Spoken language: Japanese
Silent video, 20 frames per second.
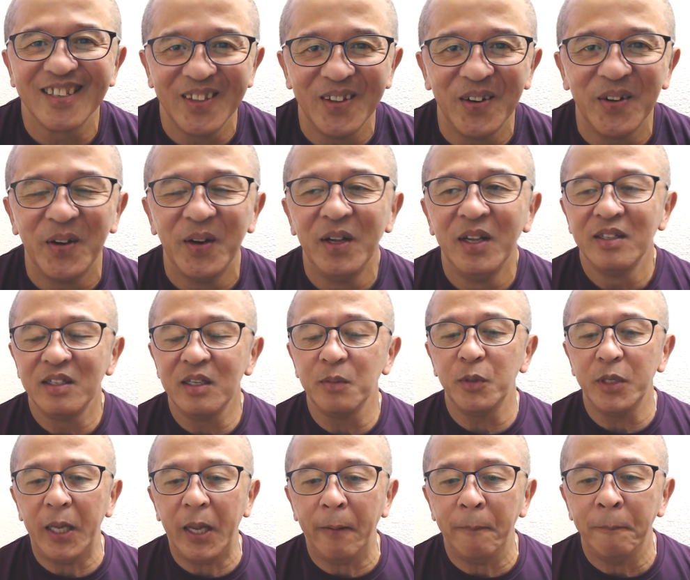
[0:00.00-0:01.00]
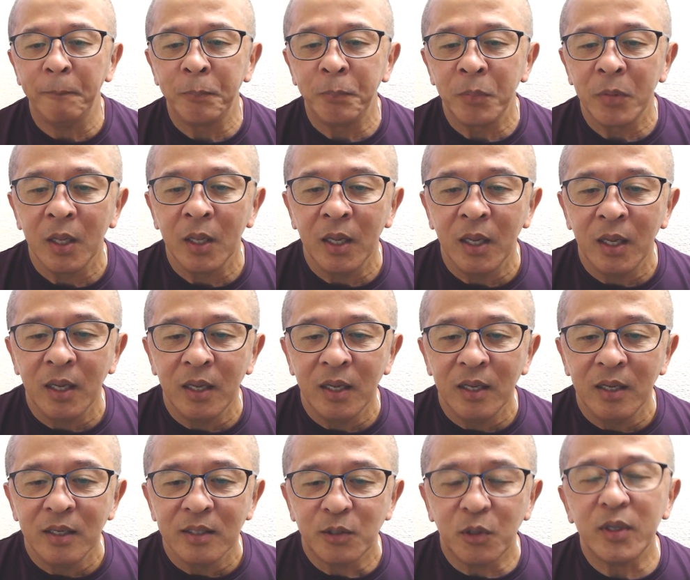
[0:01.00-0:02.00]
ど、でもね、
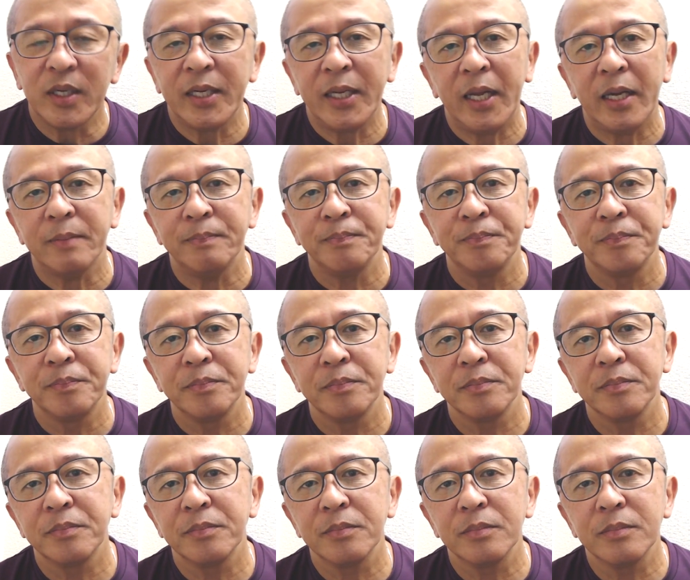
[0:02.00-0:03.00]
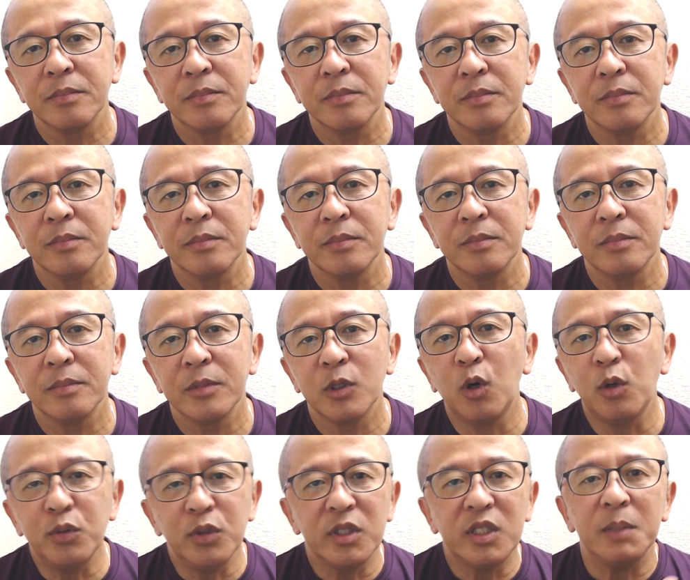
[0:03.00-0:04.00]
それがね、
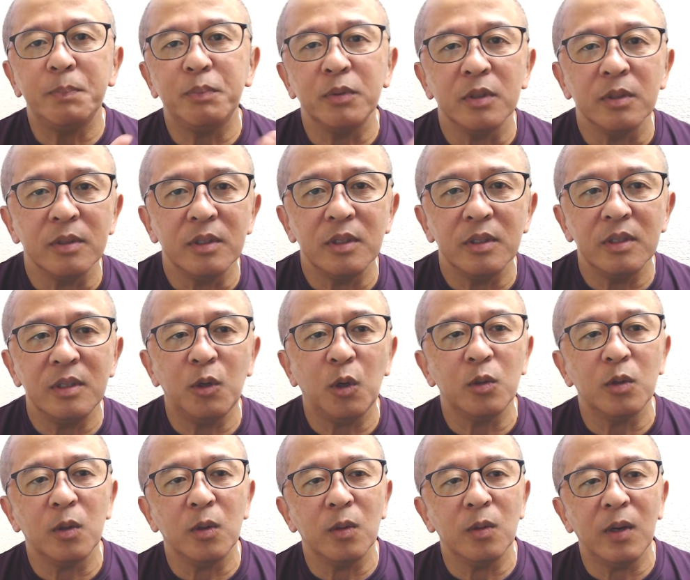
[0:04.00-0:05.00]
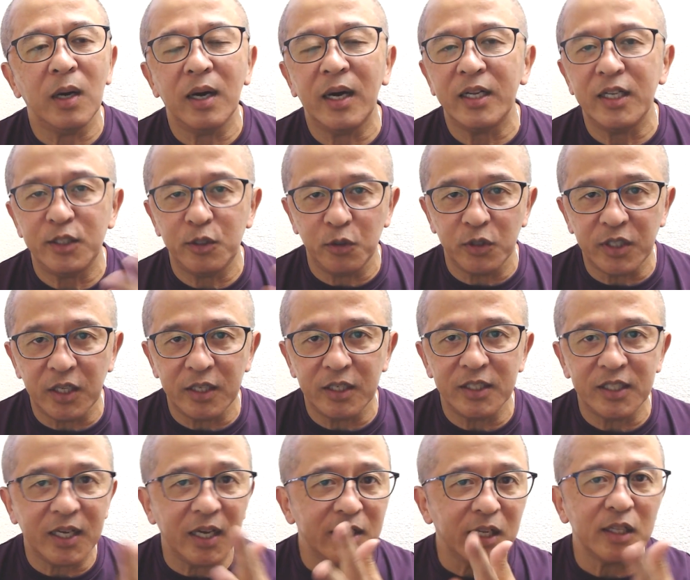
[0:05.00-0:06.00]
ごふんじゅっぷんいろいろ話をして
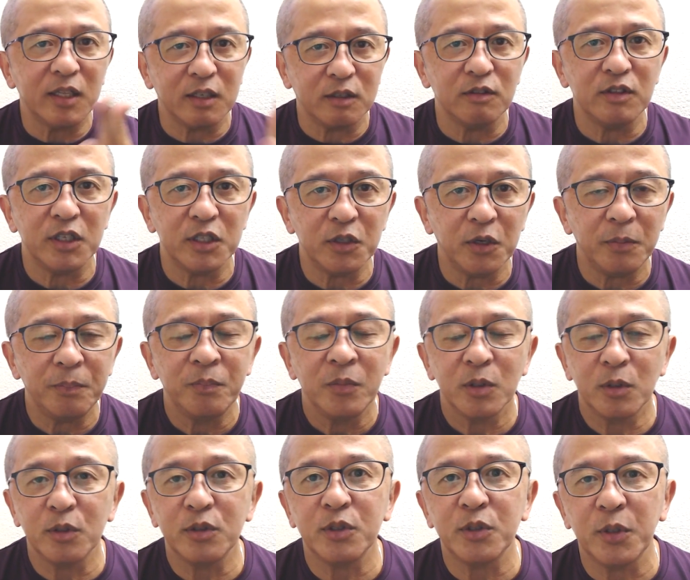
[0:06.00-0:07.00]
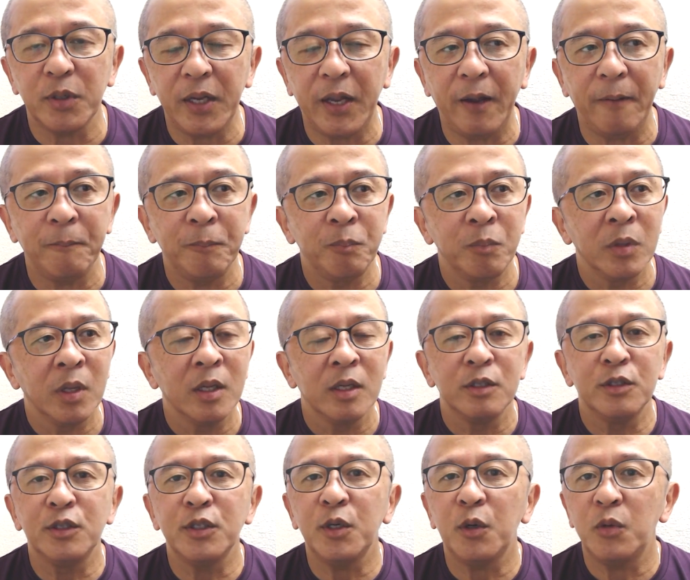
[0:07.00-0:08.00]
時間経ってくるでしょ。そうするとね、
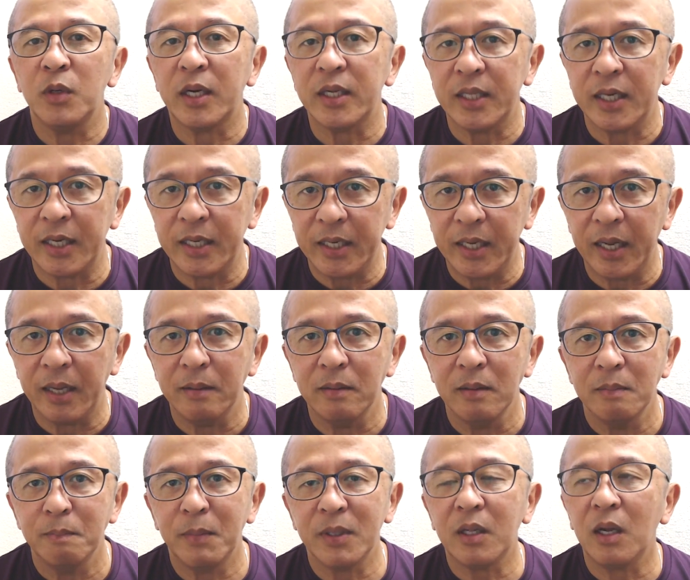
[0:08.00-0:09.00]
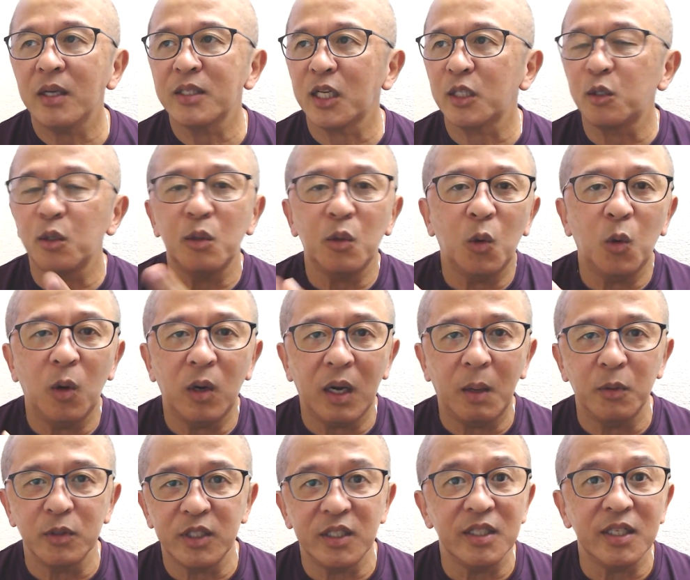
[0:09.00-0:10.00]
従業員の方がね、または社長の方か
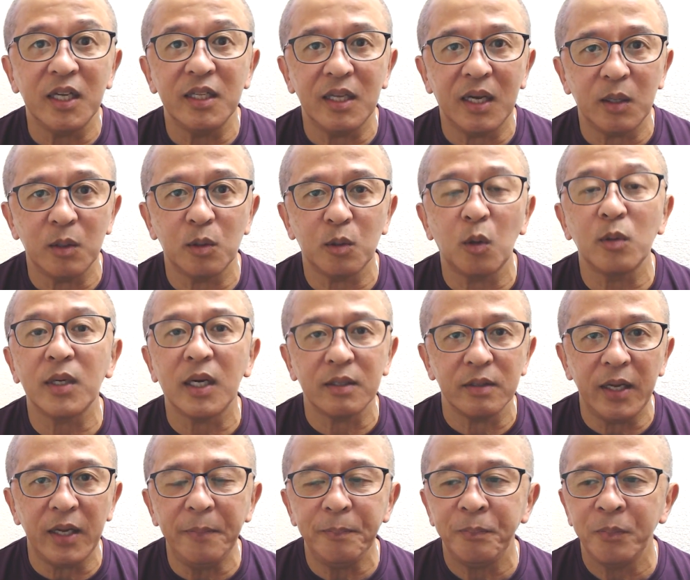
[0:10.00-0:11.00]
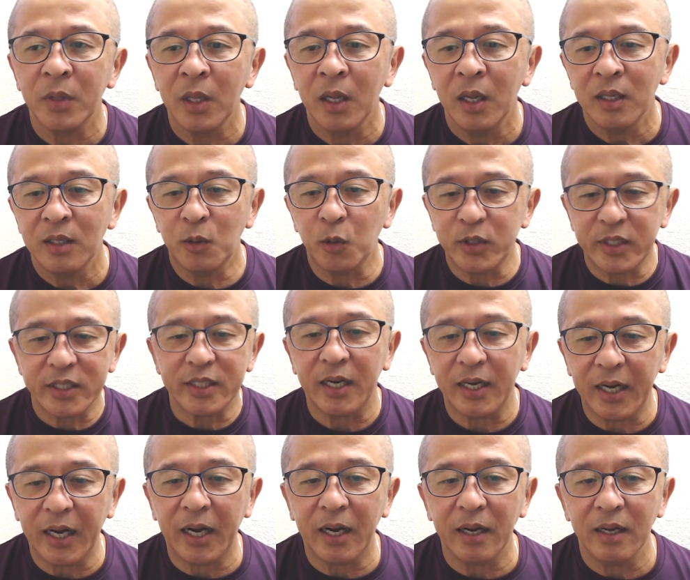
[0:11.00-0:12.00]
もしれないんだけど、とにかくね、どっちか
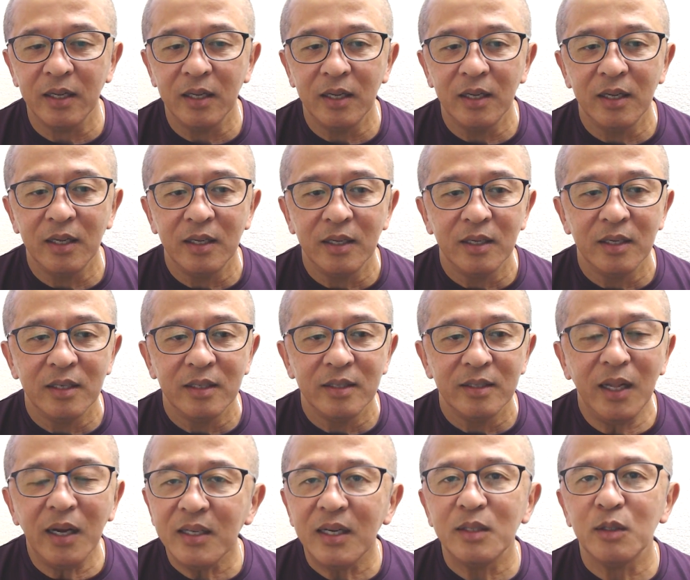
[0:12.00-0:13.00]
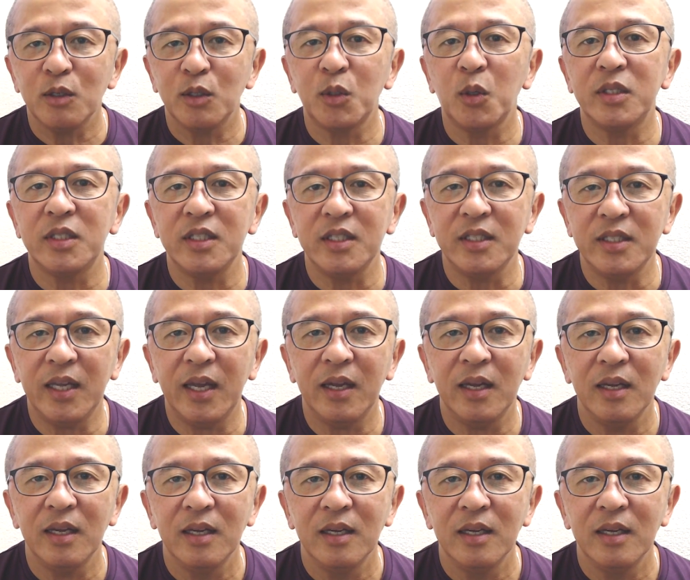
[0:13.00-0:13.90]
が、なんかの拍子にね、